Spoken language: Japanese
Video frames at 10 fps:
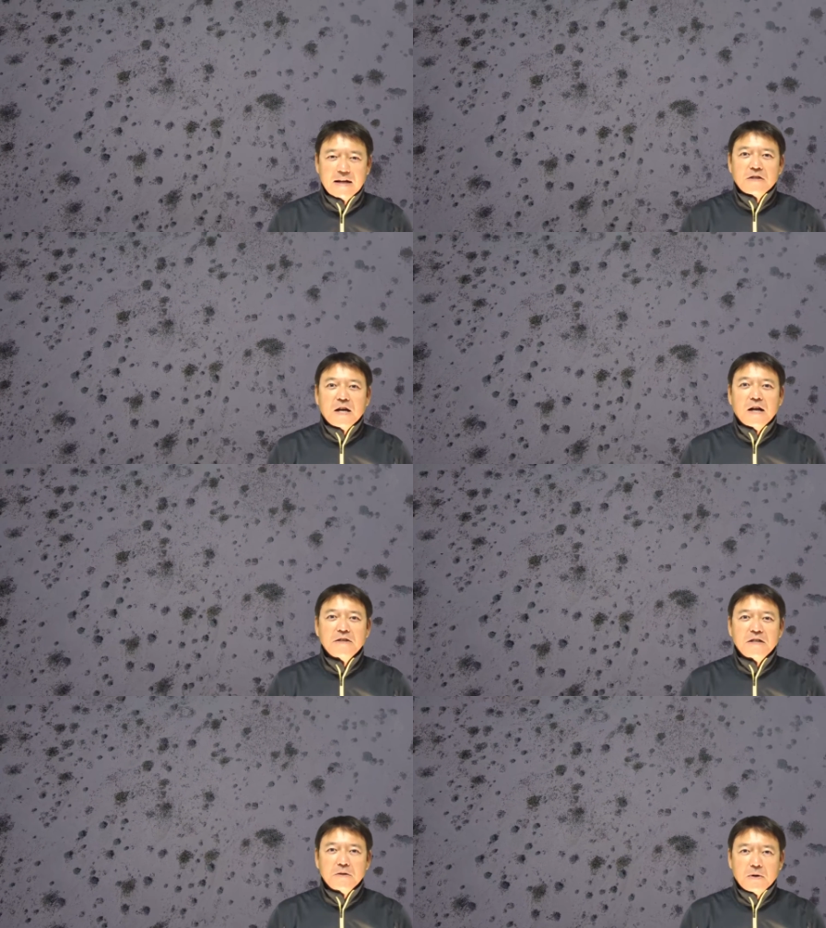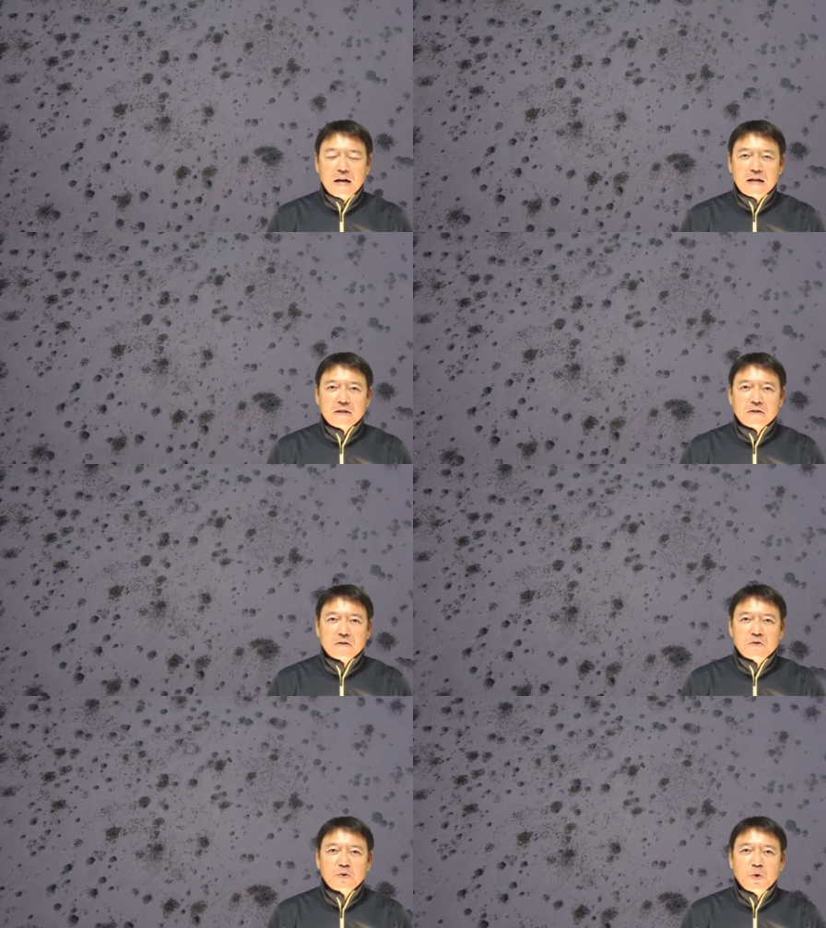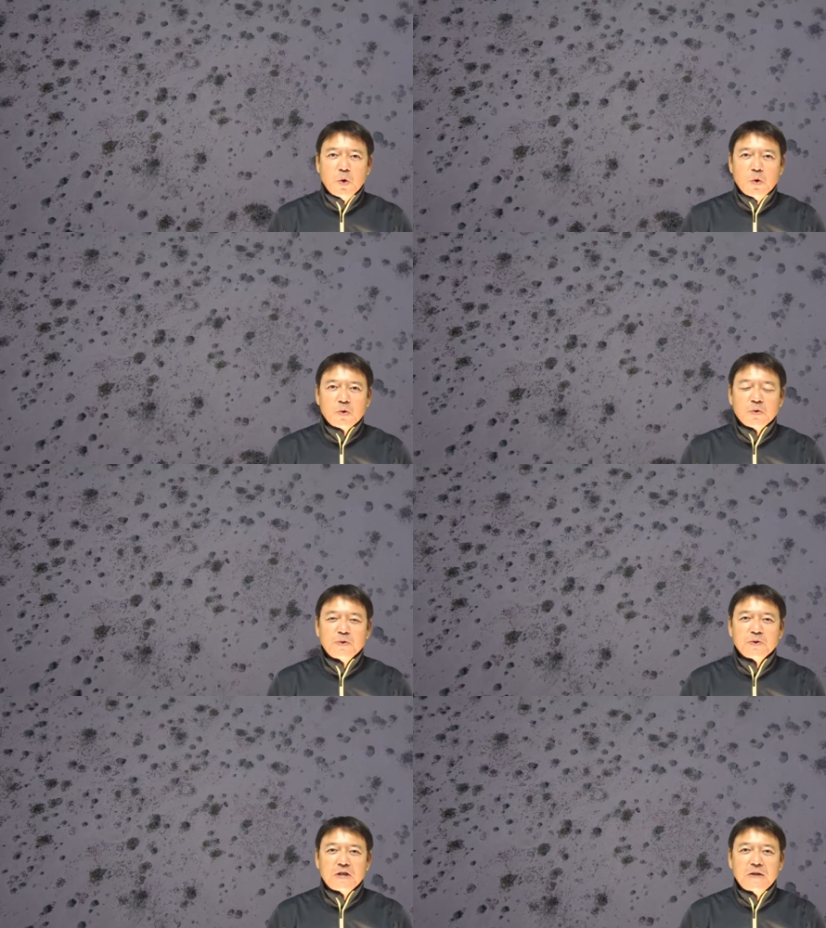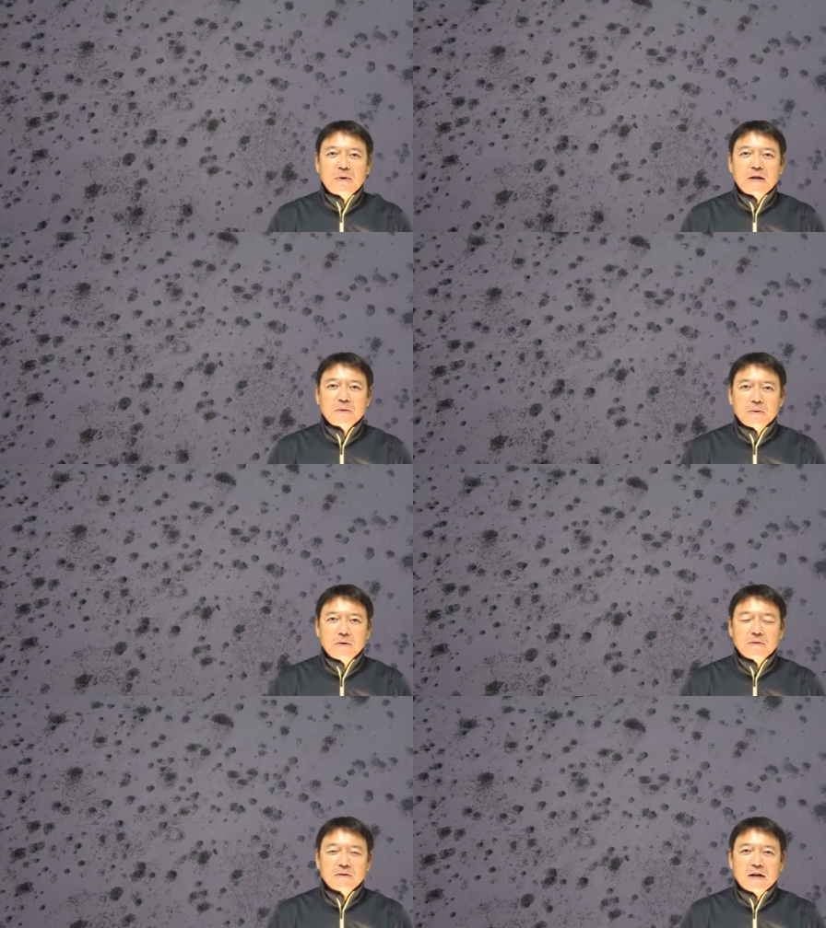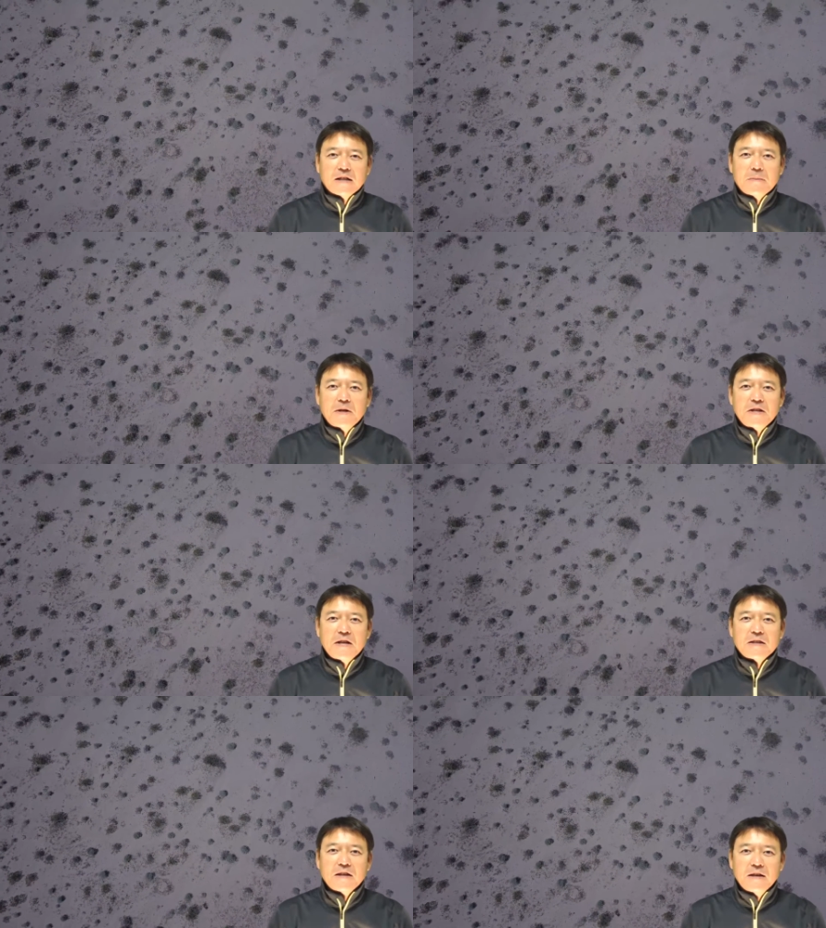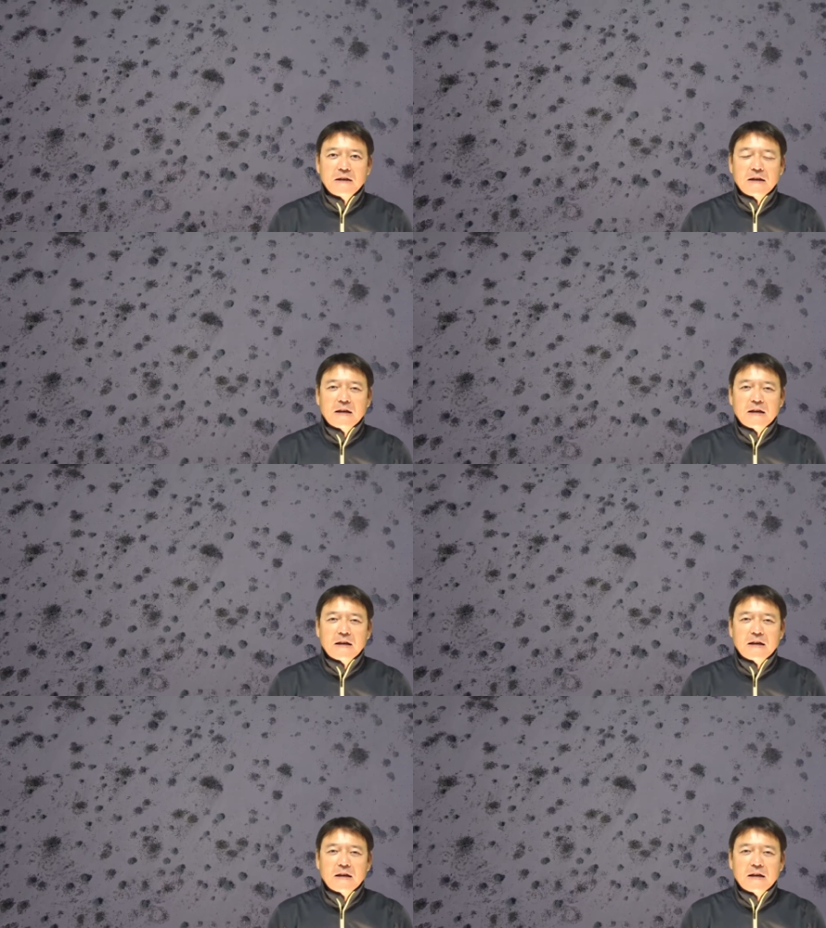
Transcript: 被写界深度が重要というキーワードを頭に入れて